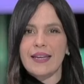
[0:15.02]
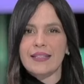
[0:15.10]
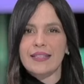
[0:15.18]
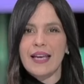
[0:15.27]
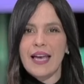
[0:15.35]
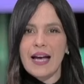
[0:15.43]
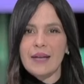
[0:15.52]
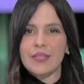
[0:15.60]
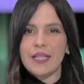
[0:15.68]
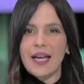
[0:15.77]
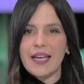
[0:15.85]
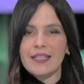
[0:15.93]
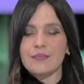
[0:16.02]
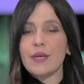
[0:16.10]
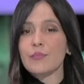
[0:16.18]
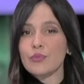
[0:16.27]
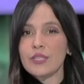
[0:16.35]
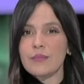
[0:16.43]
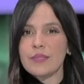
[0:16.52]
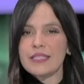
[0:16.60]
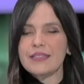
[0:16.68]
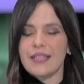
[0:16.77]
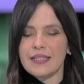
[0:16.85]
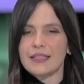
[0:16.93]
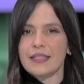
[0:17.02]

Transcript: عبد الرحيم بونمري ثانية